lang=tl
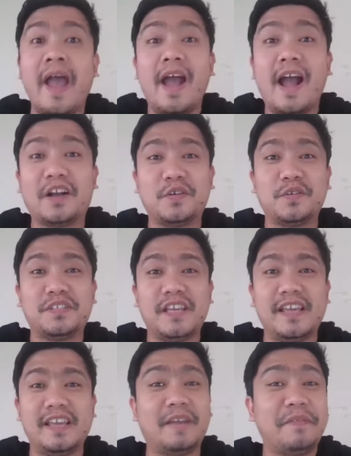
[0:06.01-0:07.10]
Ako
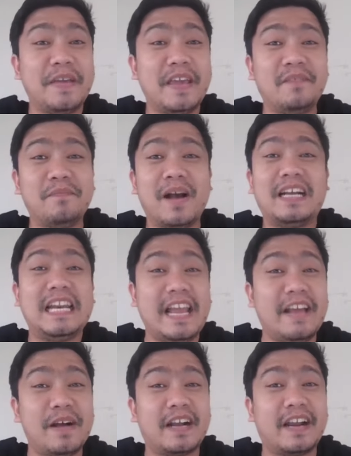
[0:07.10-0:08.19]
si Kabibig,
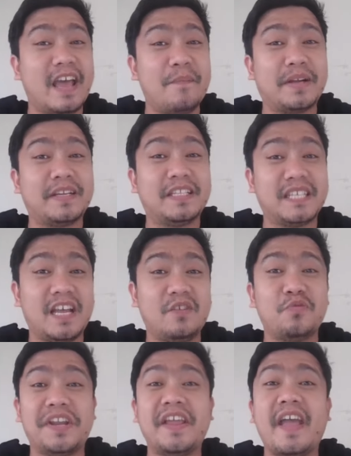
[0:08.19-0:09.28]
maglebak-lebak na dyan
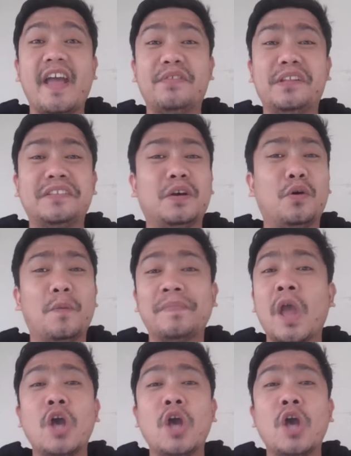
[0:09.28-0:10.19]
with evidence ako.